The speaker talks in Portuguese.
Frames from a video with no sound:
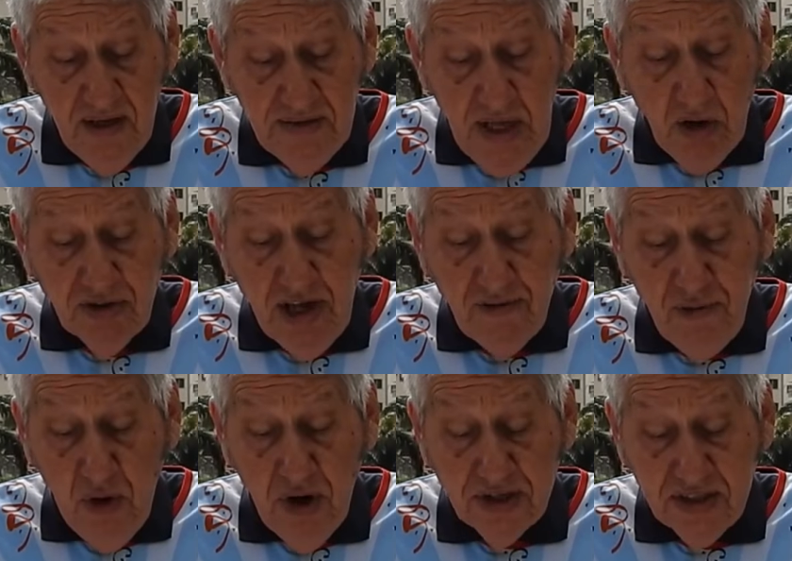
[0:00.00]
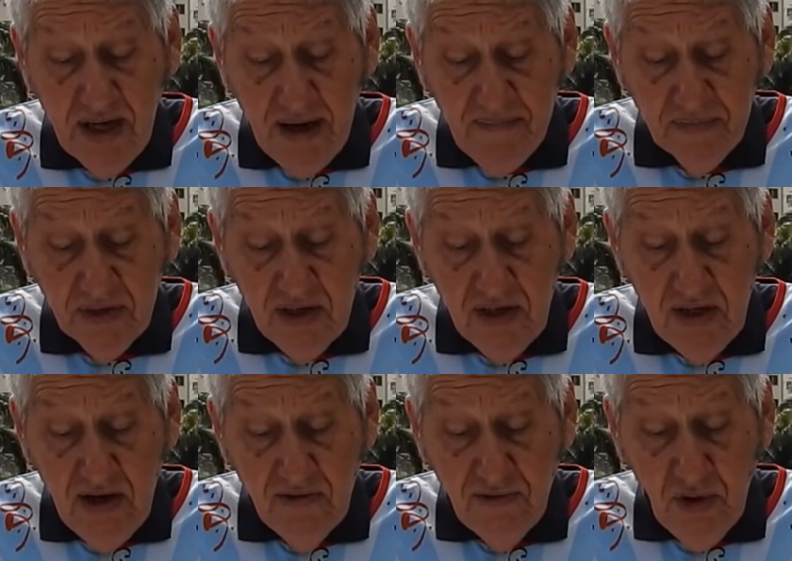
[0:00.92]
Deus é força,
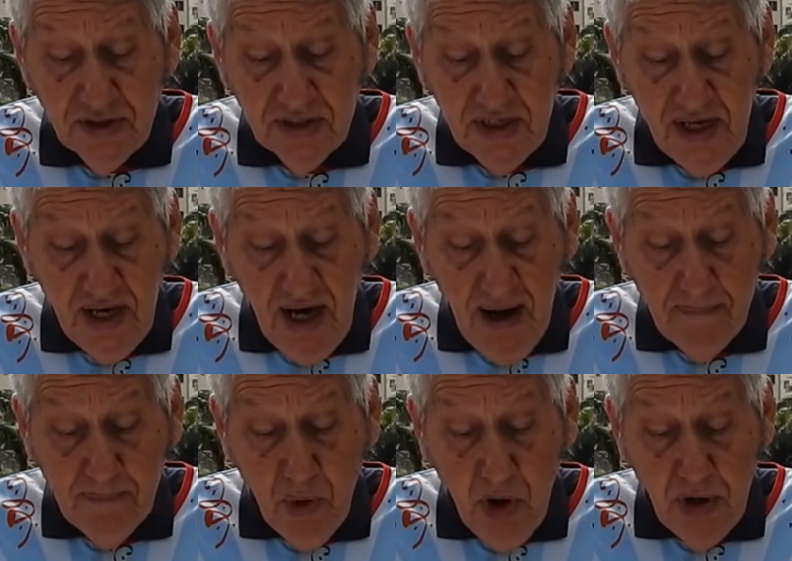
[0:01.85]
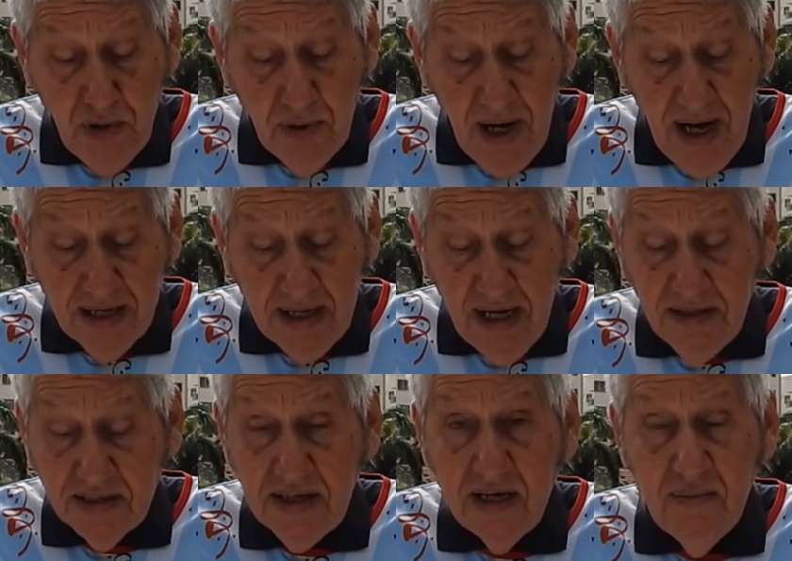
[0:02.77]
você apoio a quem
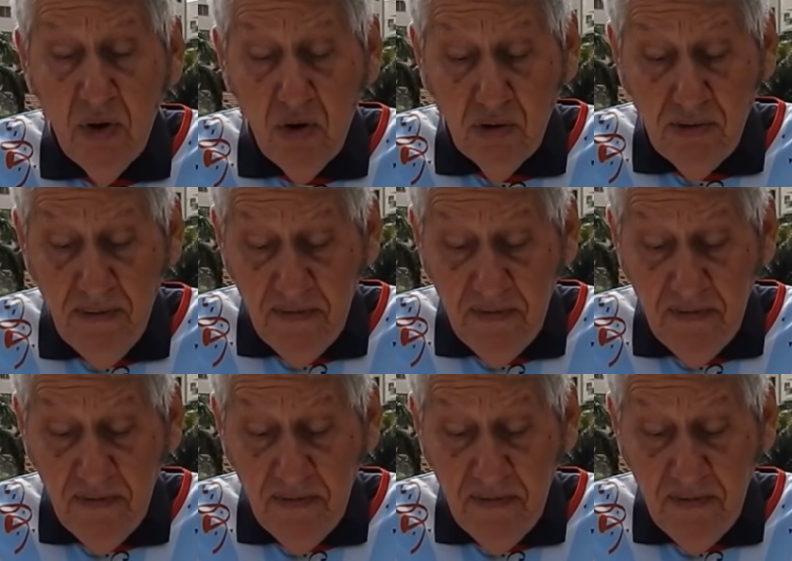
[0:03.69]
desanimou.